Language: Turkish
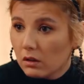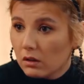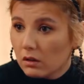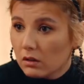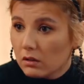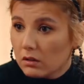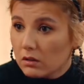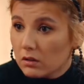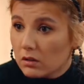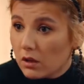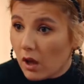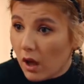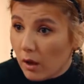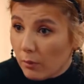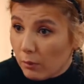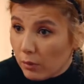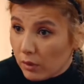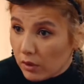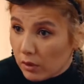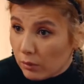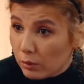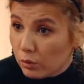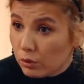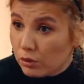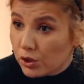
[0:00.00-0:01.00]
Sen
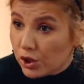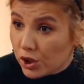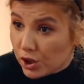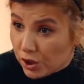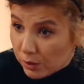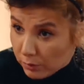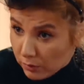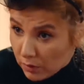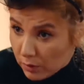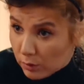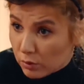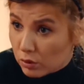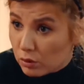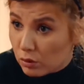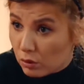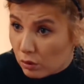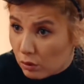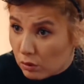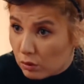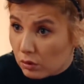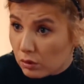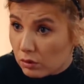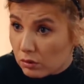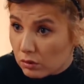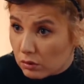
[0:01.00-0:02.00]
bana bunu şimdi mi
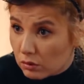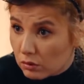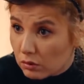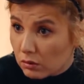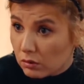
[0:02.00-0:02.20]
söylüyorsun?